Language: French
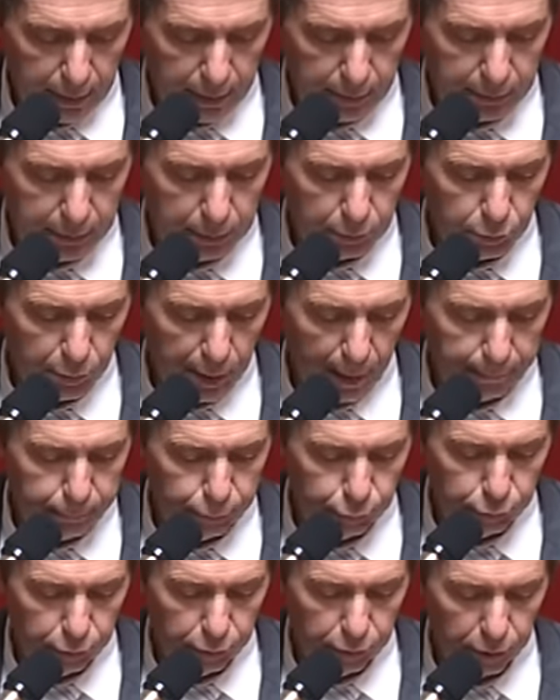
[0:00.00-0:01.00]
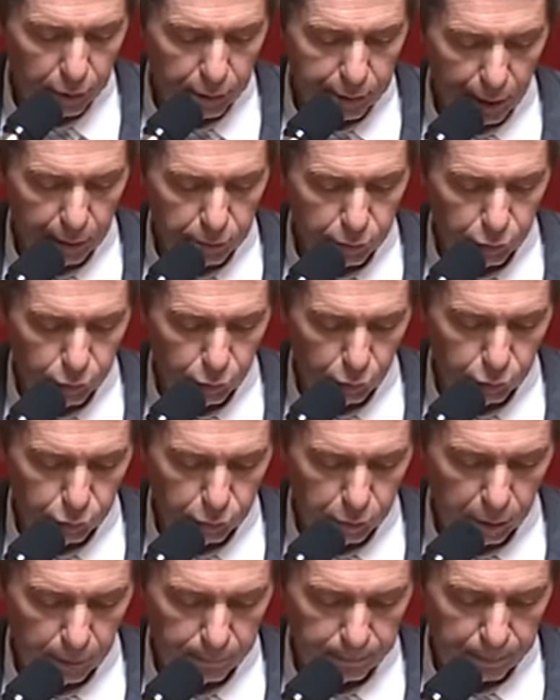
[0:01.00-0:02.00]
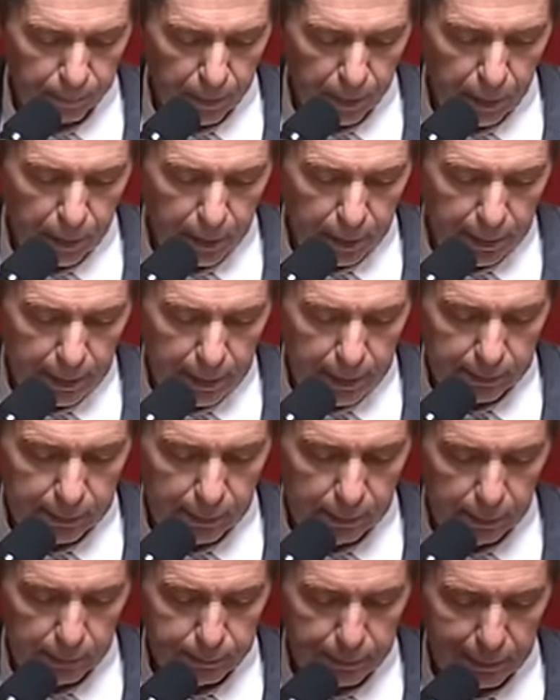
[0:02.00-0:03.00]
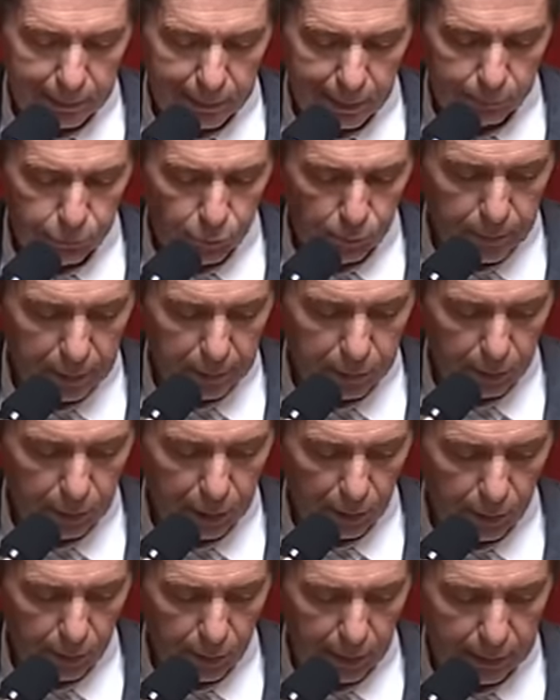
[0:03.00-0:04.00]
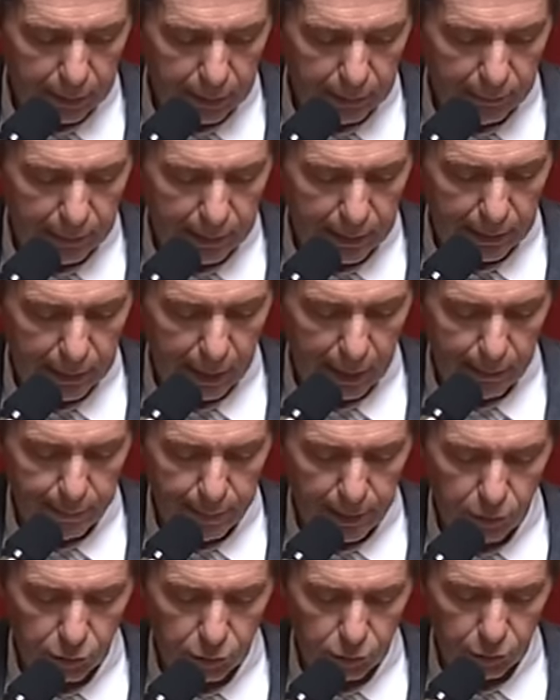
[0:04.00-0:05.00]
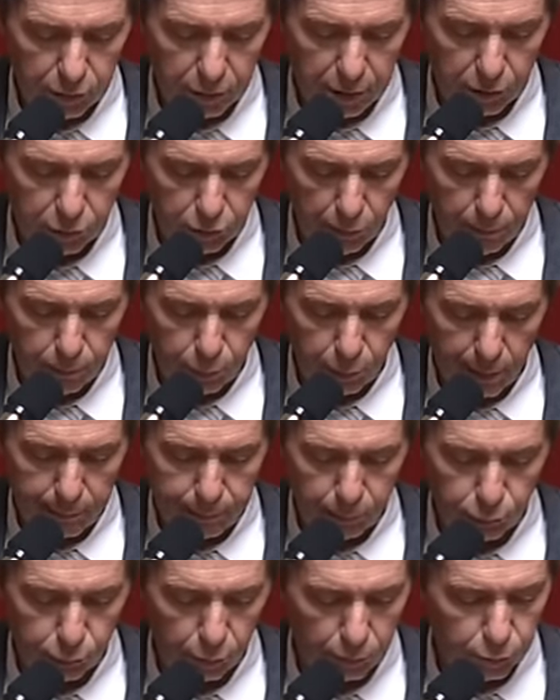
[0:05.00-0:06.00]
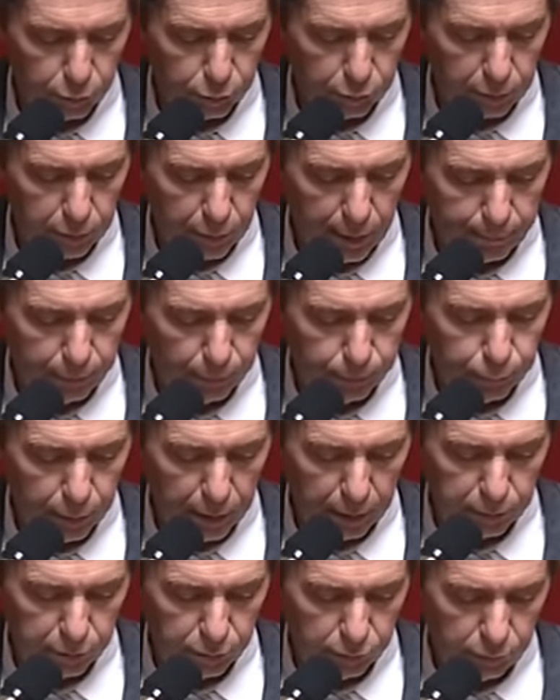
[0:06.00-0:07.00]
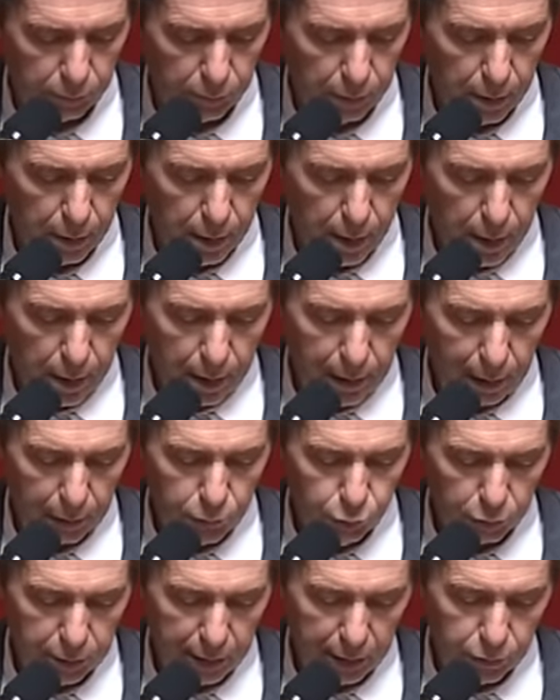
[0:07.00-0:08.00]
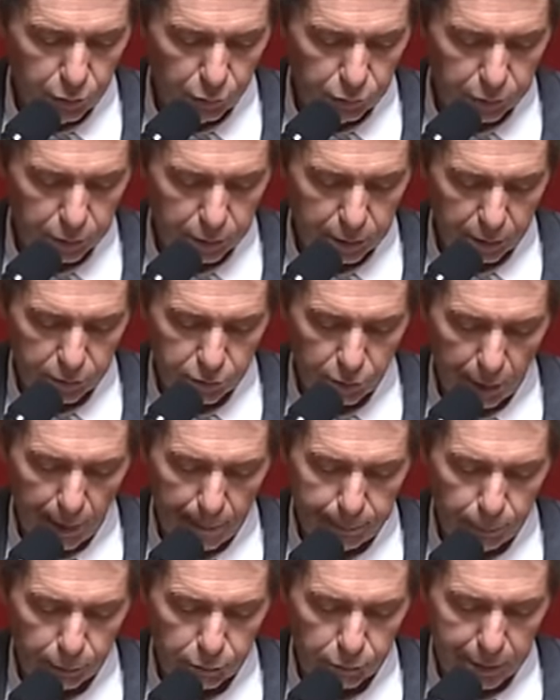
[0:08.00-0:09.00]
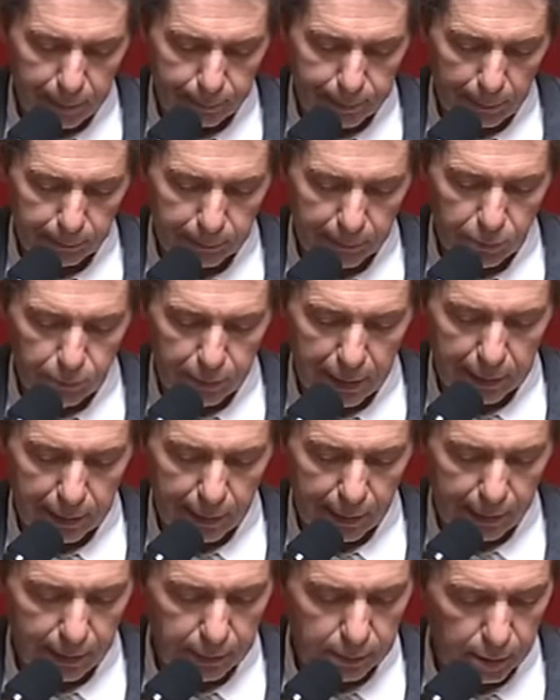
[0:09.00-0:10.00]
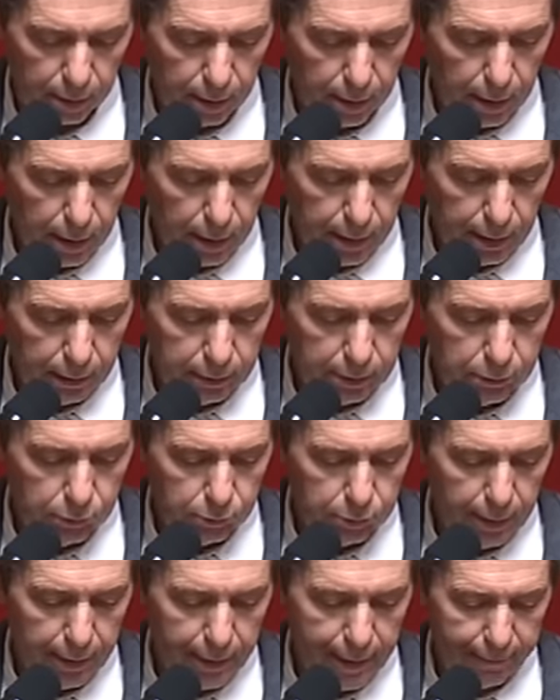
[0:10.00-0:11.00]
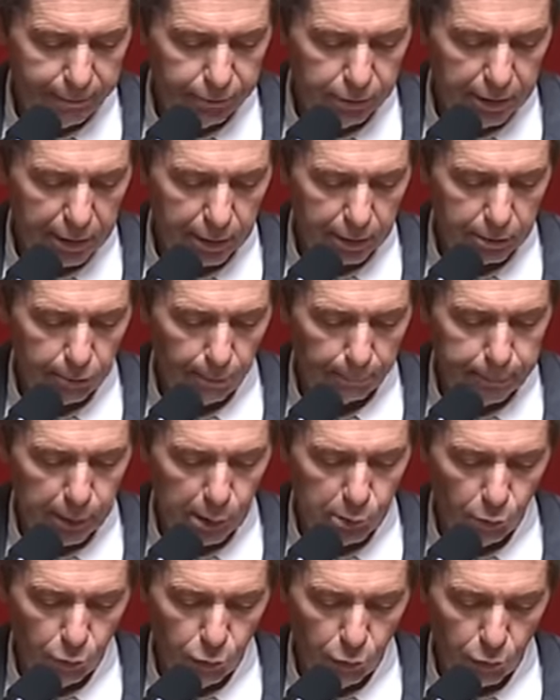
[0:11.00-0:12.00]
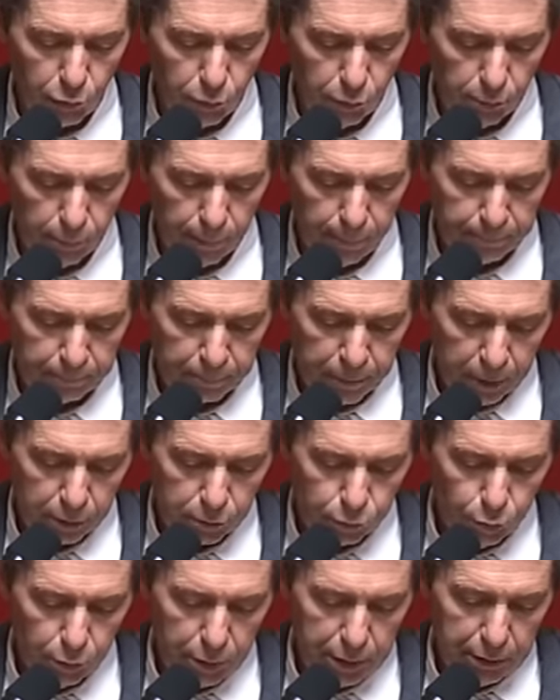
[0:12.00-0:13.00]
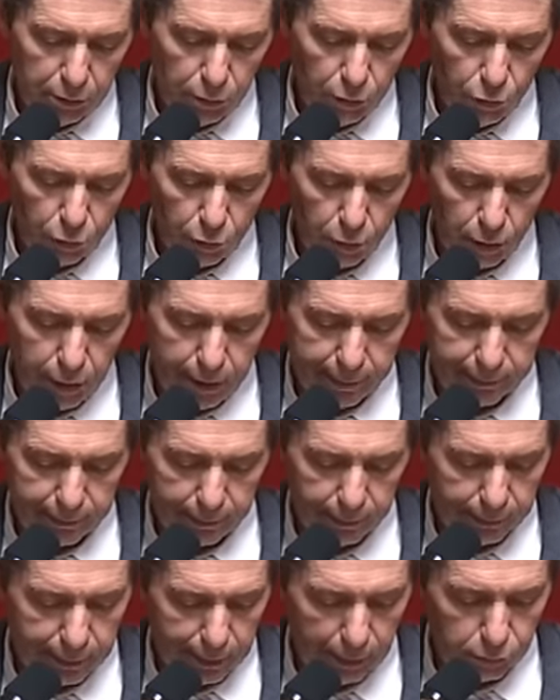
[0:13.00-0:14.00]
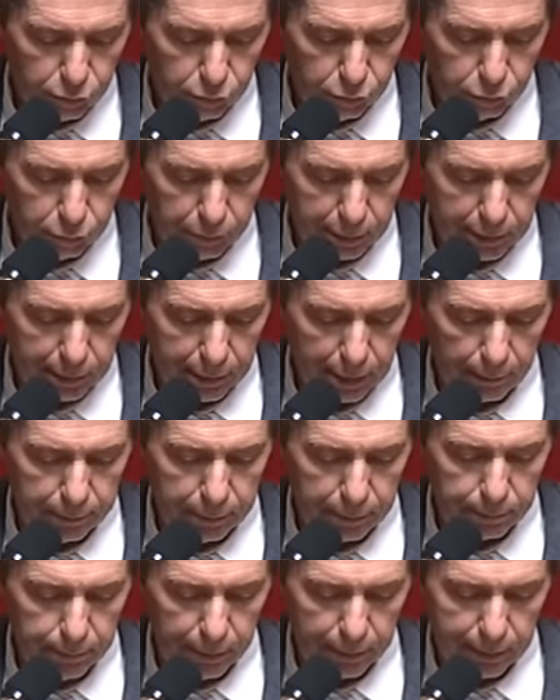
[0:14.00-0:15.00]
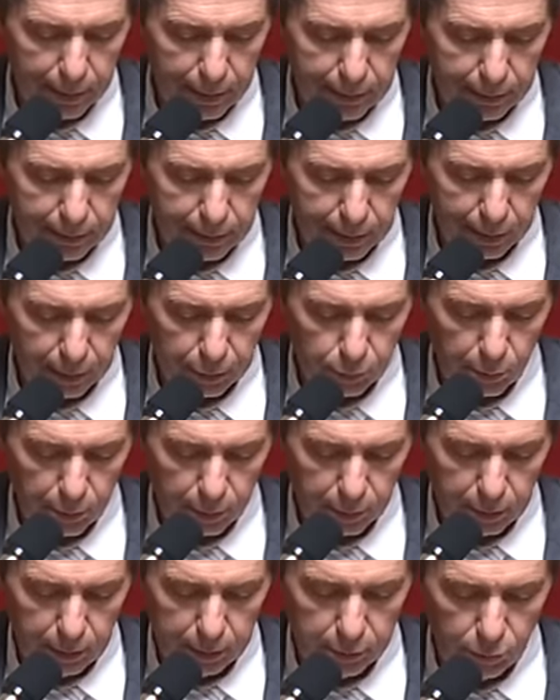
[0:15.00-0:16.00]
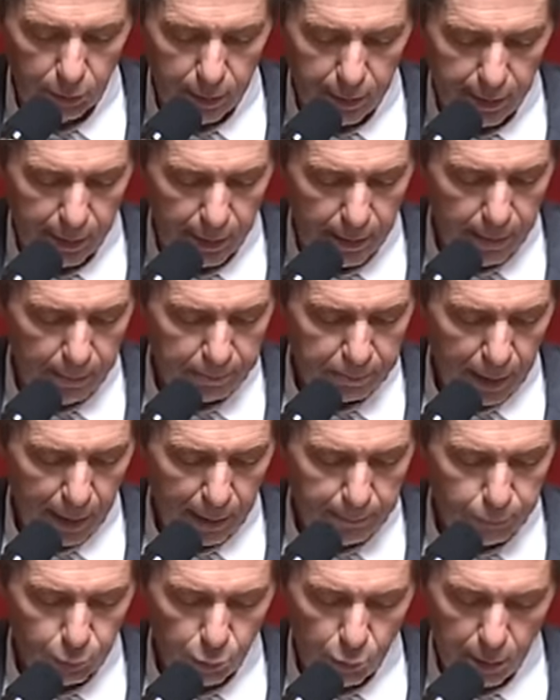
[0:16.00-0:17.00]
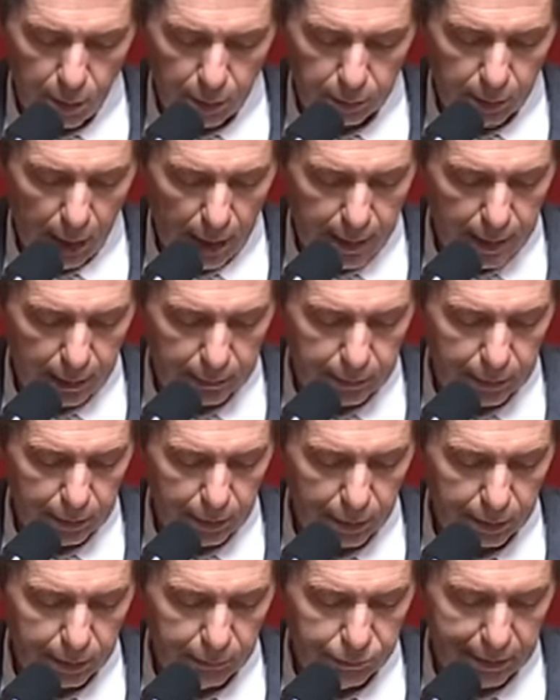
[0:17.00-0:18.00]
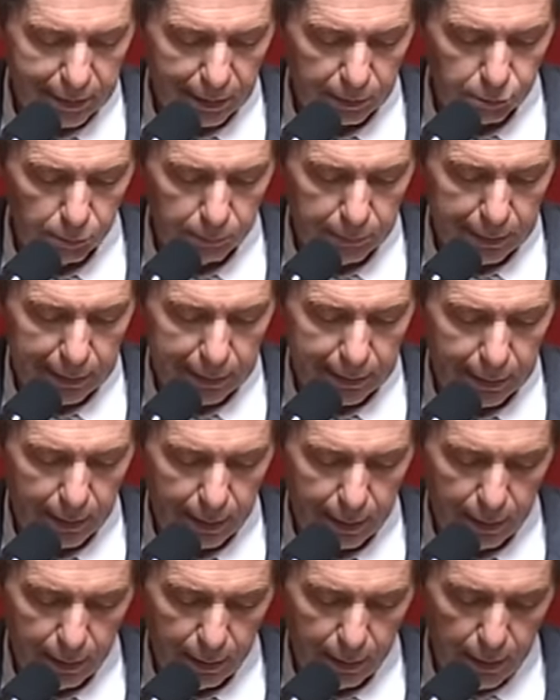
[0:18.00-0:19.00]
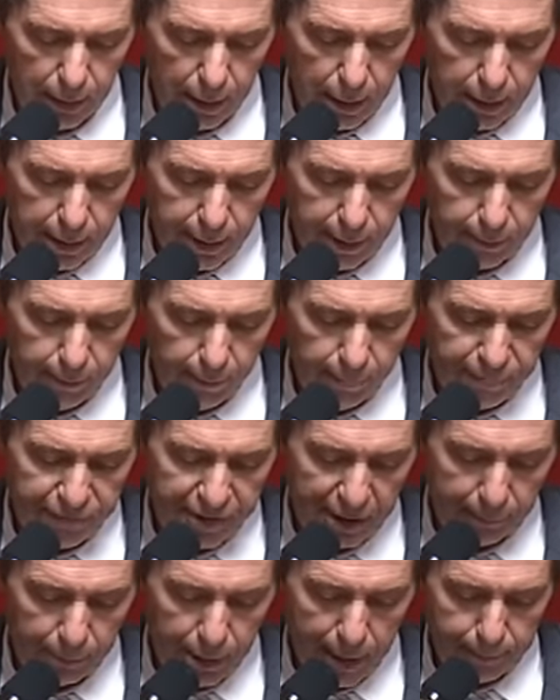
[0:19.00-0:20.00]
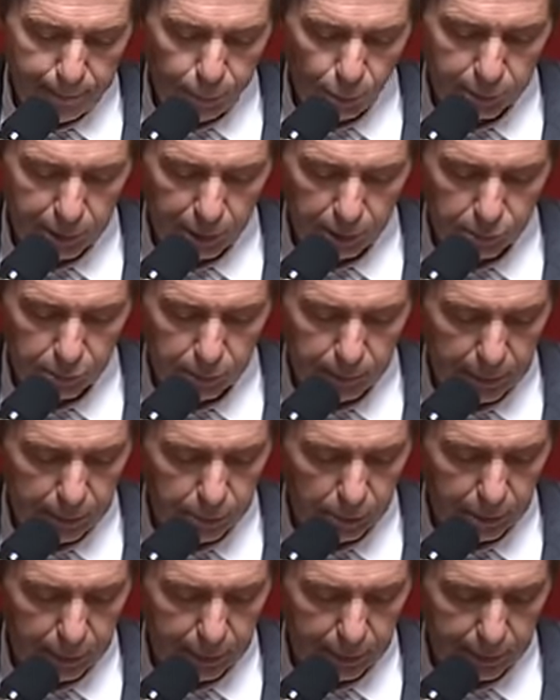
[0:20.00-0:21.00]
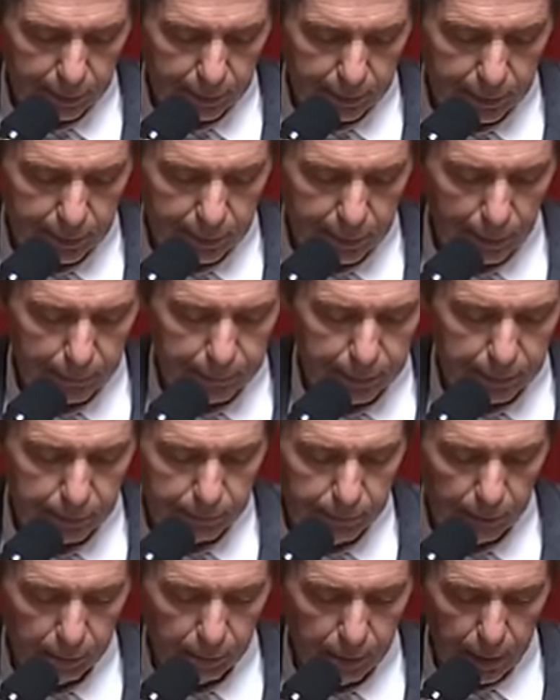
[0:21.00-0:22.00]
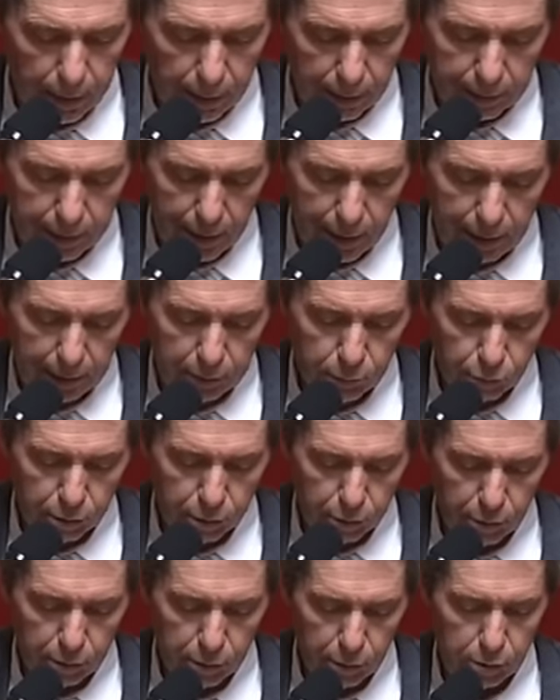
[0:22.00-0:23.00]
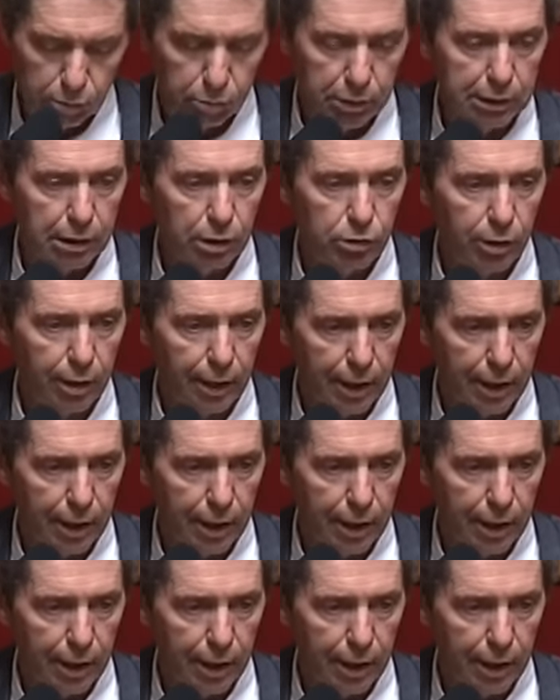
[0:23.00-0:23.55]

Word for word: est situé à plus d'une heure trente de route. Il est indispensable de maintenir leur activité dans les meilleures conditions pour répondre aux besoins de la population. La Cour des comptes, dans un rapport de septembre 2013 intitulé, L'avenir des hôpitaux locaux », souligne le rôle essentiel que jouent ces établissements dans les territoires isolés en proie à la désertification médicale et confirme l'importance de maintenir dans ces établissements des lits de soins de suite et de